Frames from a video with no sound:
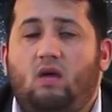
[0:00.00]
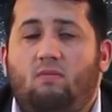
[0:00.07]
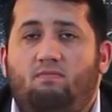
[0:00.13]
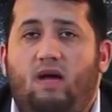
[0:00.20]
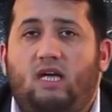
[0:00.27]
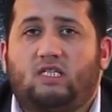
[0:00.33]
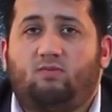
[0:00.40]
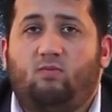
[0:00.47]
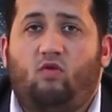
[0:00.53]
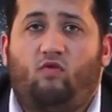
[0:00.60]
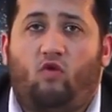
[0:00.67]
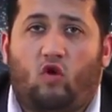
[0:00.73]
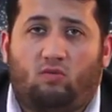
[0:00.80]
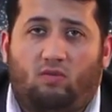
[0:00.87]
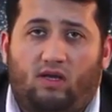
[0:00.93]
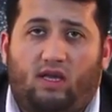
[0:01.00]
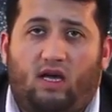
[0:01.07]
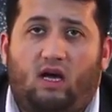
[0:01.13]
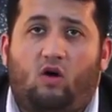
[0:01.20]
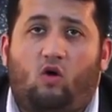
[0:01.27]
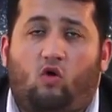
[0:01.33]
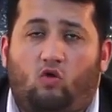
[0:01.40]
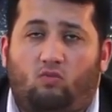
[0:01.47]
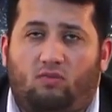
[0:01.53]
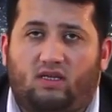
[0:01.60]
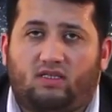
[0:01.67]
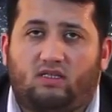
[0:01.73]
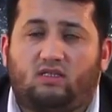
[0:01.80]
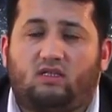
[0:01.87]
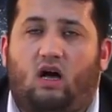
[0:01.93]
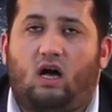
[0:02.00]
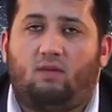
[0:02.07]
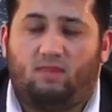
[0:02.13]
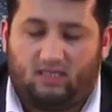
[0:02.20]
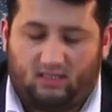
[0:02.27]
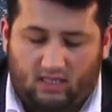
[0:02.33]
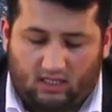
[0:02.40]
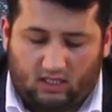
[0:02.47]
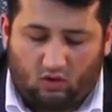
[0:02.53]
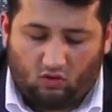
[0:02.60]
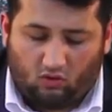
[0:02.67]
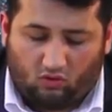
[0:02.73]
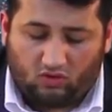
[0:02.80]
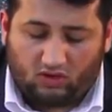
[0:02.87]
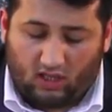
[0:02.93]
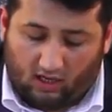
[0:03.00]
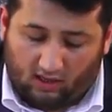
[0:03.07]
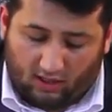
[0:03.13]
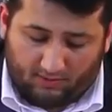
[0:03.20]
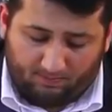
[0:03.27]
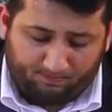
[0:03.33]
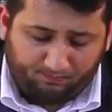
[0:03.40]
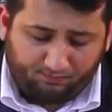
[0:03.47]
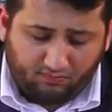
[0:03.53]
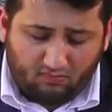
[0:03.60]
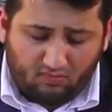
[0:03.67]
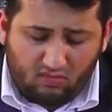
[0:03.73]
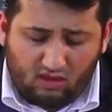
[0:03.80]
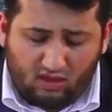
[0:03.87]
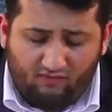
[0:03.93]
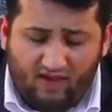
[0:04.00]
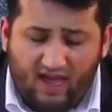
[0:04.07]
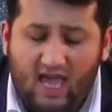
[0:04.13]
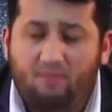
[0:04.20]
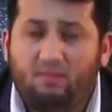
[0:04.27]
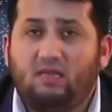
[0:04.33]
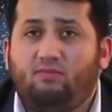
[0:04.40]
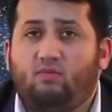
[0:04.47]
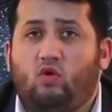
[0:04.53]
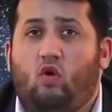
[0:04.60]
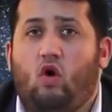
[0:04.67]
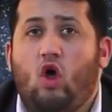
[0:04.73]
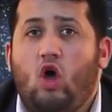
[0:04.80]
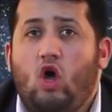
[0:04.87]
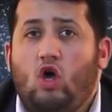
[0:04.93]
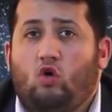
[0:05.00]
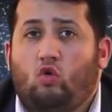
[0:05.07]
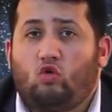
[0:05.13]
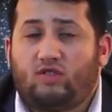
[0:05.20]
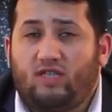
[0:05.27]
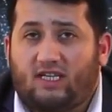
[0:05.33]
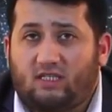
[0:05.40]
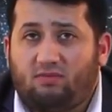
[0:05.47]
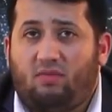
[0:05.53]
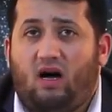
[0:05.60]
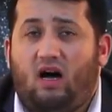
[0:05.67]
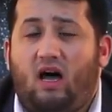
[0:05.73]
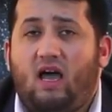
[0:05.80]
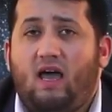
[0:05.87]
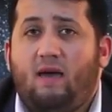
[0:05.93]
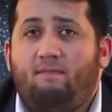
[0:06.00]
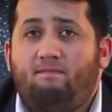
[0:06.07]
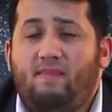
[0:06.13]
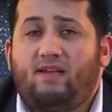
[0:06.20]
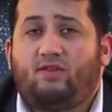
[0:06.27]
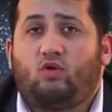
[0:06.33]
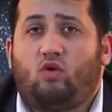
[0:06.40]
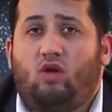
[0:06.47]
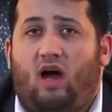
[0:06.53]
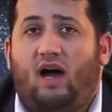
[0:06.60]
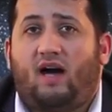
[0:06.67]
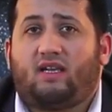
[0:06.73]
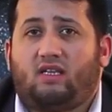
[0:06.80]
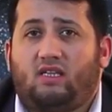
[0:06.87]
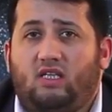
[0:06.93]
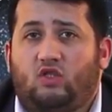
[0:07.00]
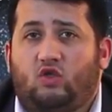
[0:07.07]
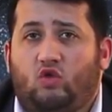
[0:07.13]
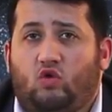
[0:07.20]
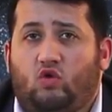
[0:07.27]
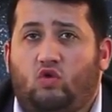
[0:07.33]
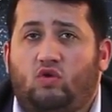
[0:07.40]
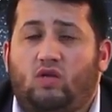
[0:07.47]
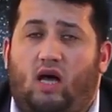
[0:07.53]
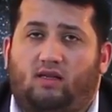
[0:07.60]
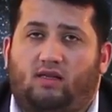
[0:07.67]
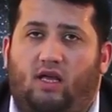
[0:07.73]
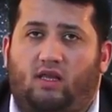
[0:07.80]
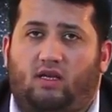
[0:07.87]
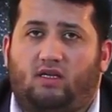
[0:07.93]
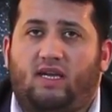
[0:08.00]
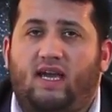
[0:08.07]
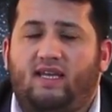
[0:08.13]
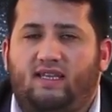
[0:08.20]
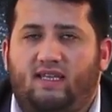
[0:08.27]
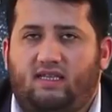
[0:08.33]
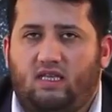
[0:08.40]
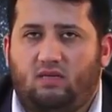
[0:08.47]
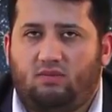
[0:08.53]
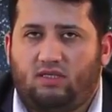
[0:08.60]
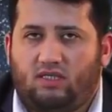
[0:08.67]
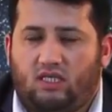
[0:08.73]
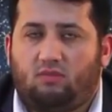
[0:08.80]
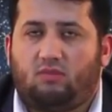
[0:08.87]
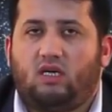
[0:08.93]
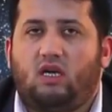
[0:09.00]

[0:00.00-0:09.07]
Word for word: Чтение в такой форме считается правильным. И именно такое удлинение называется аридули сукун.